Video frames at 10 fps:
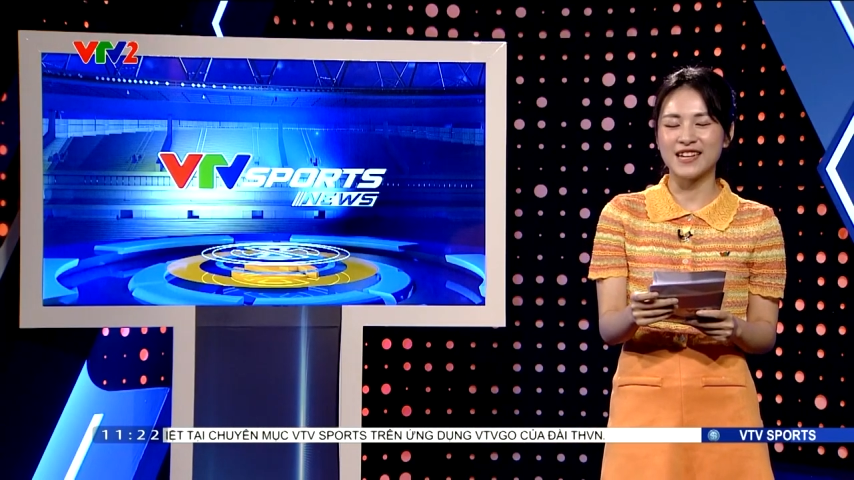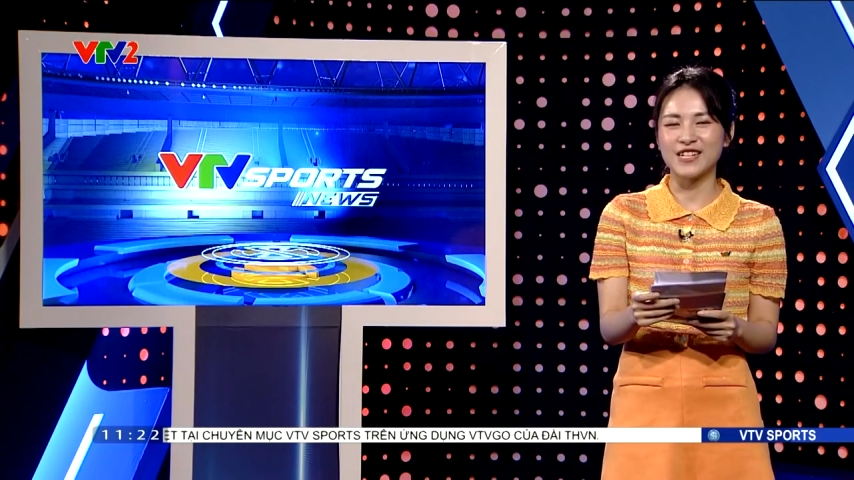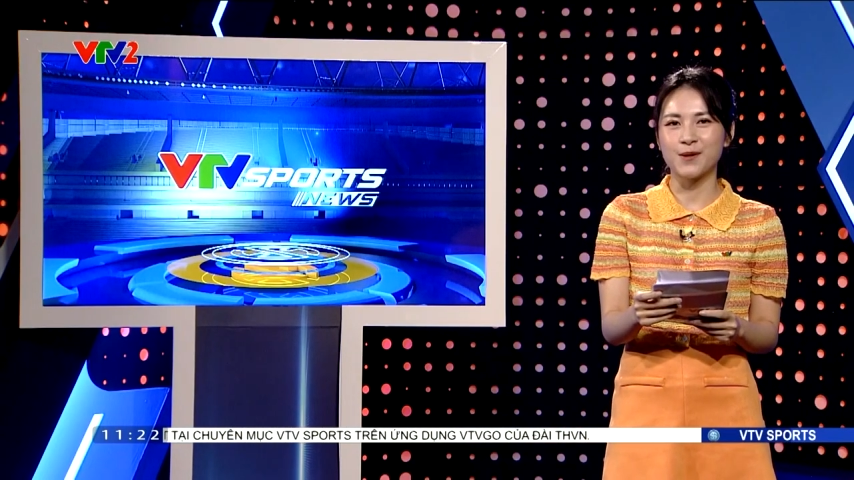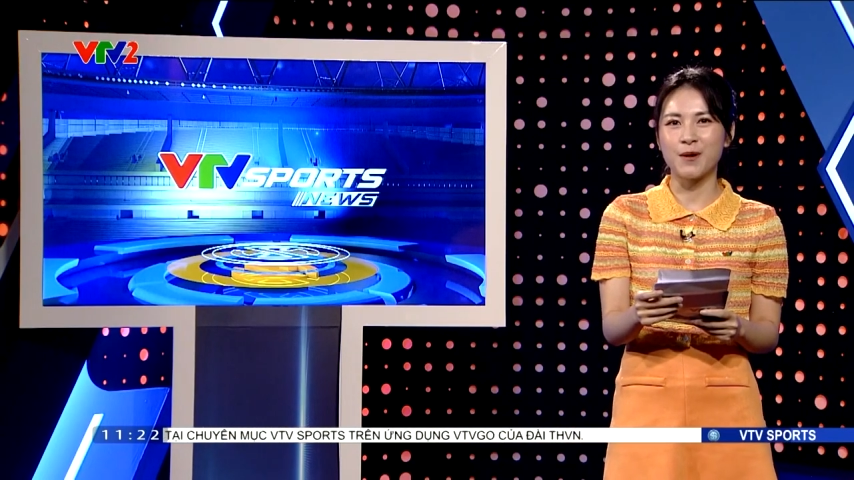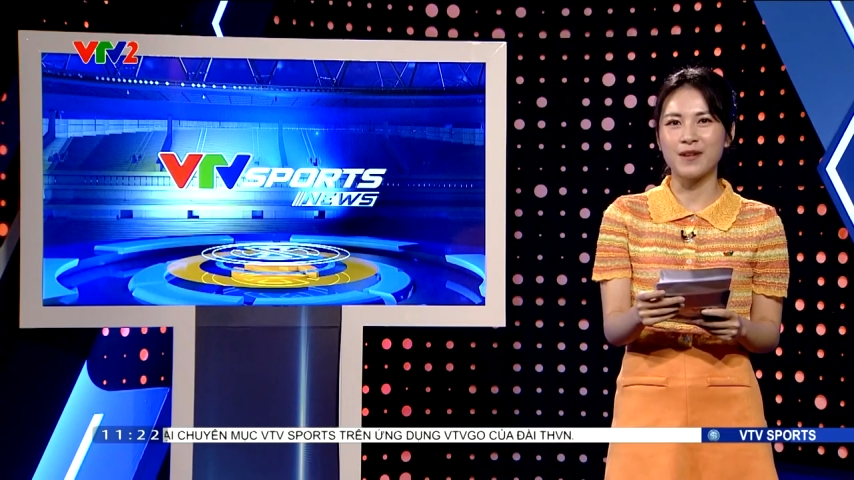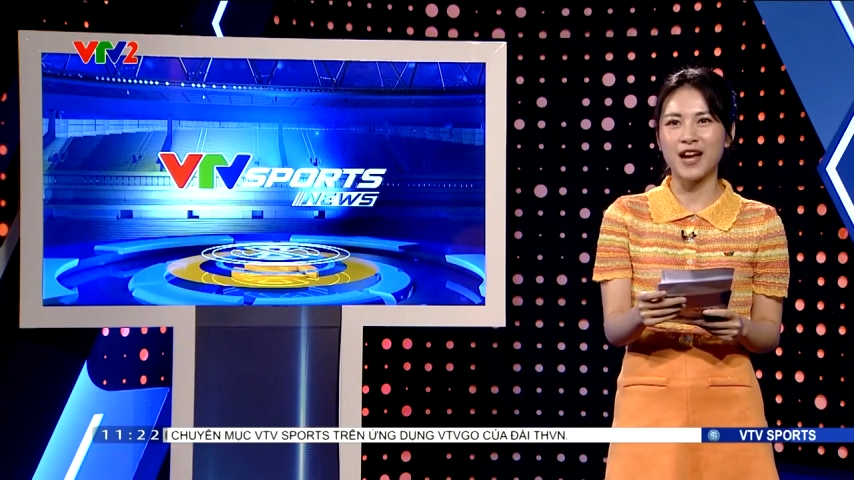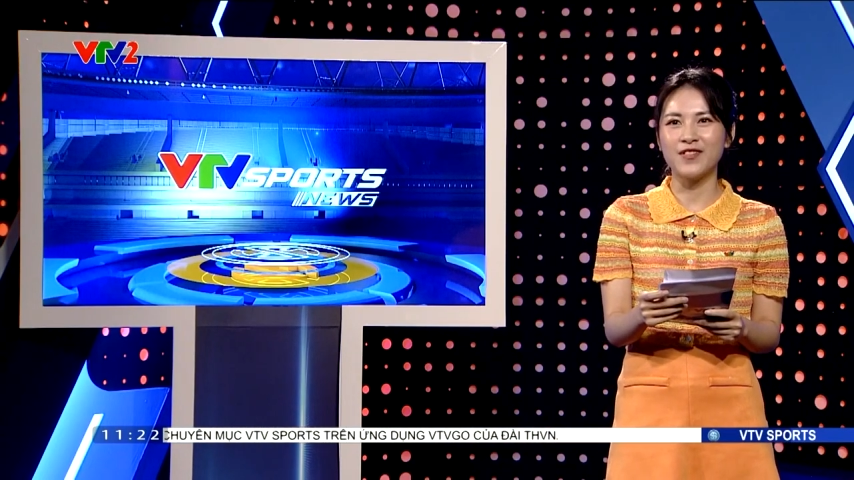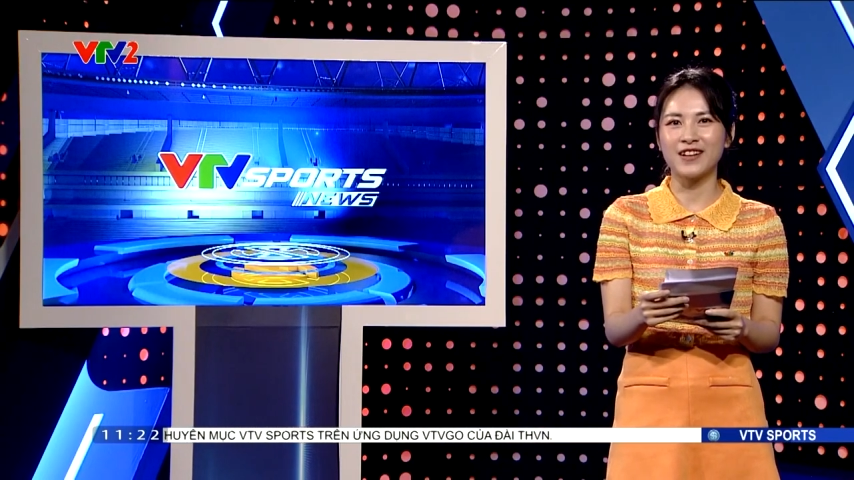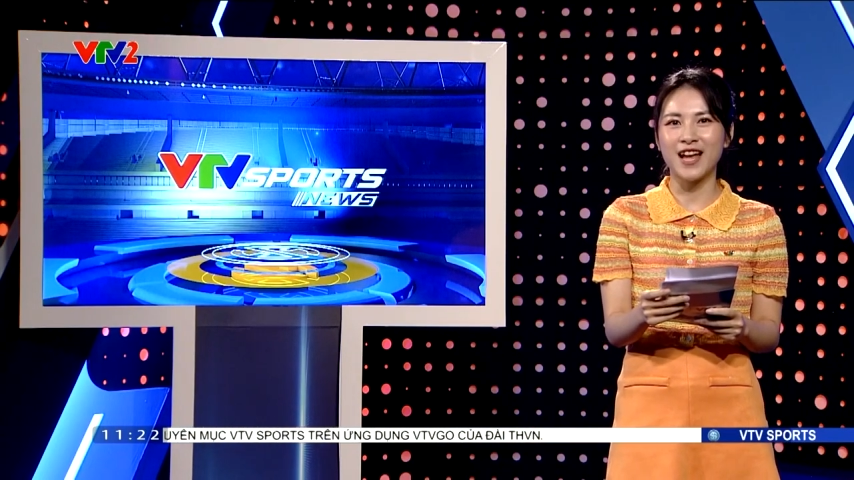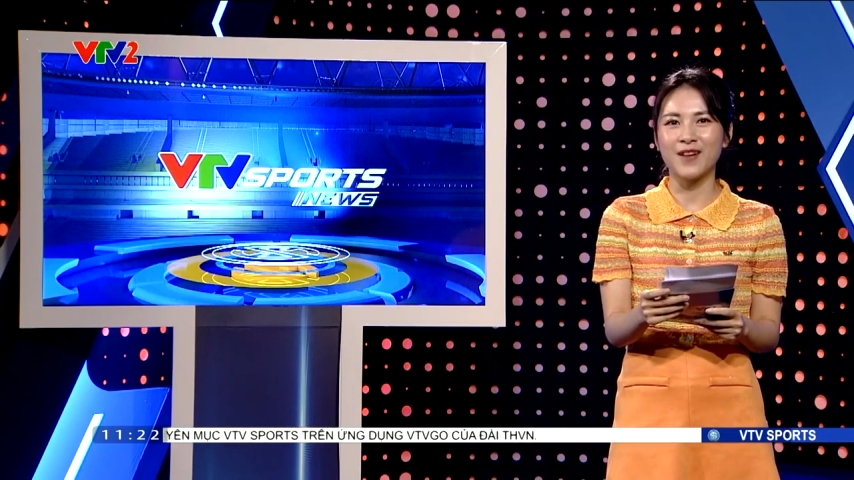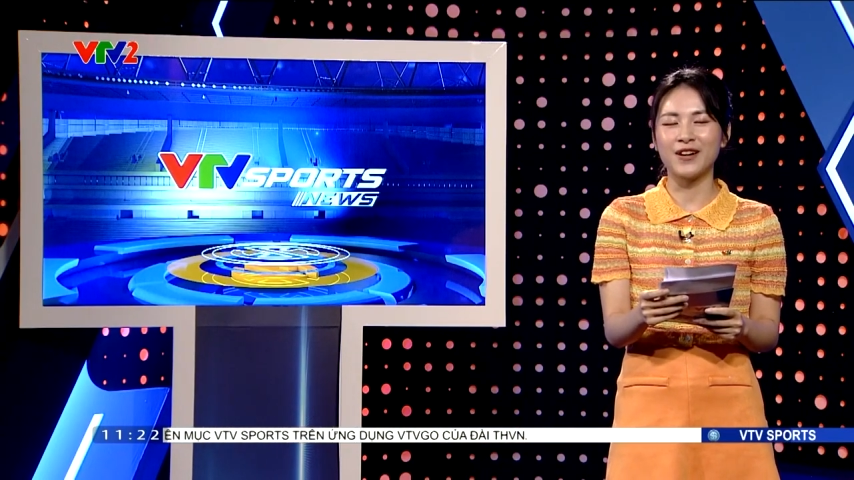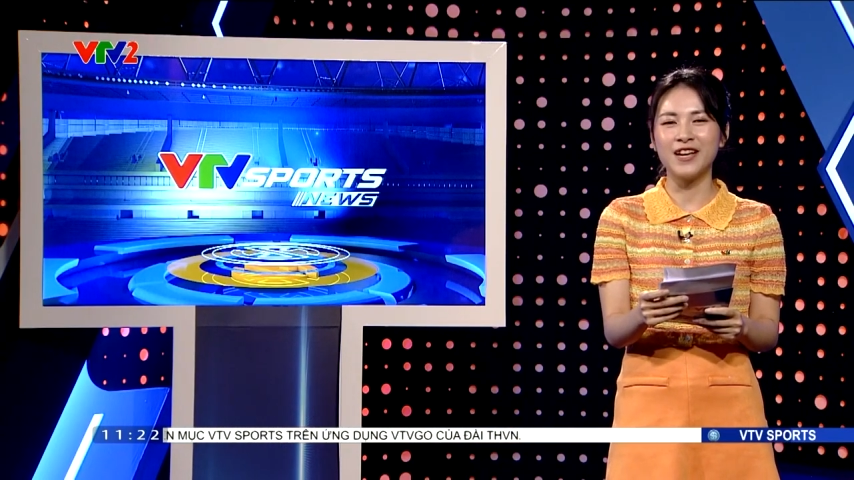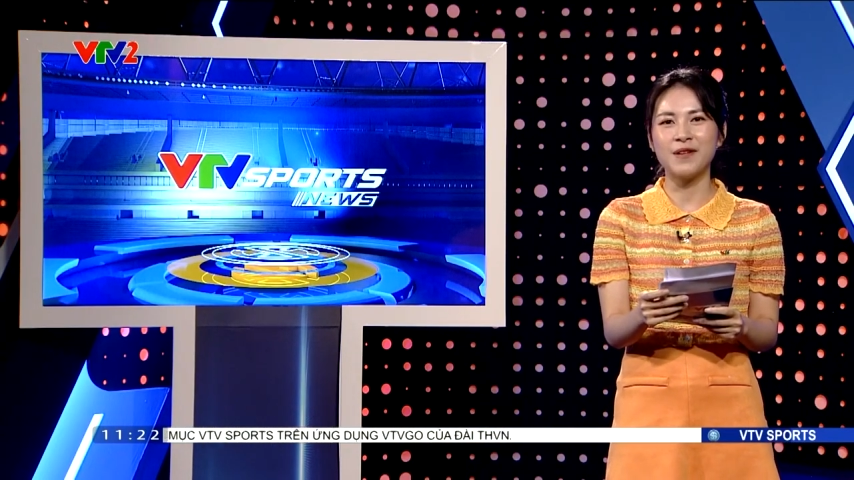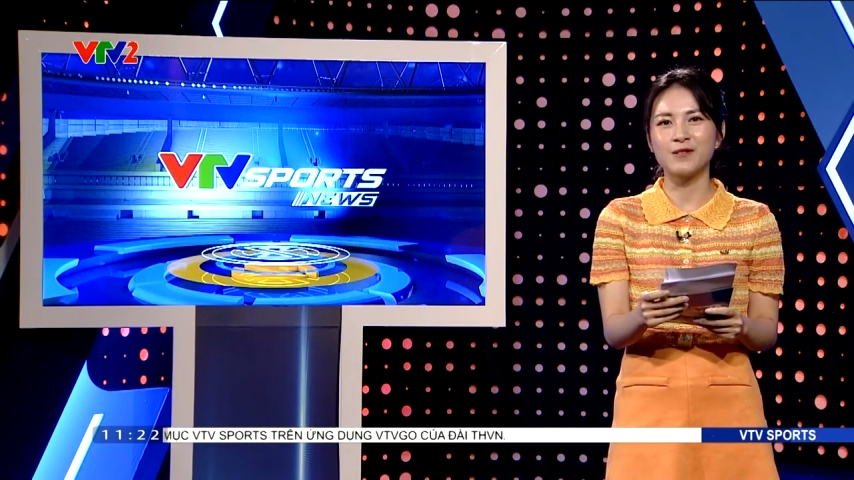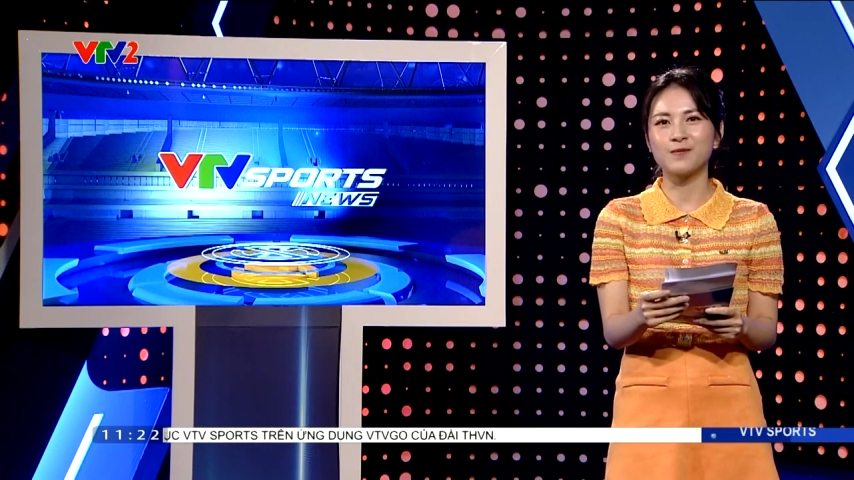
dành cho bóng đá Việt Nam và hy vọng